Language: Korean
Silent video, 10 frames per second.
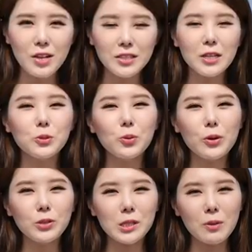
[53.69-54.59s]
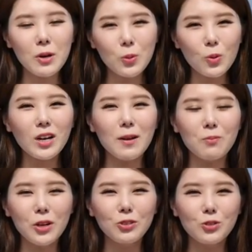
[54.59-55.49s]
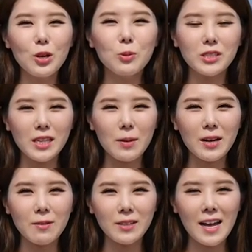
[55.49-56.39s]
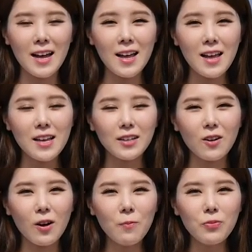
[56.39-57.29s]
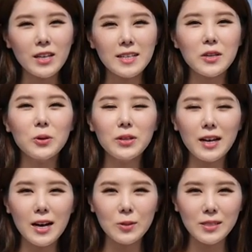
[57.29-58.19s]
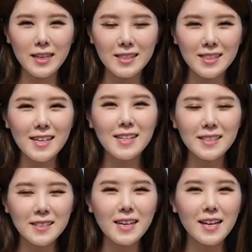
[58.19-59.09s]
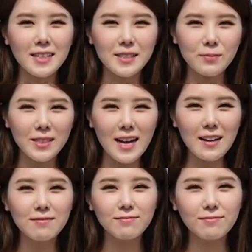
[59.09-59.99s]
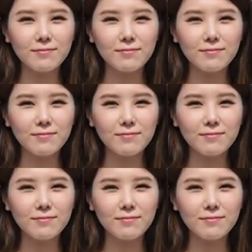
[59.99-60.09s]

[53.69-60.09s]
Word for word: 제주도에 오시면 꼭 한번 둘러보시기 바랍니다. 그럼 이서윤의 가요 스케치 시작하겠습니다.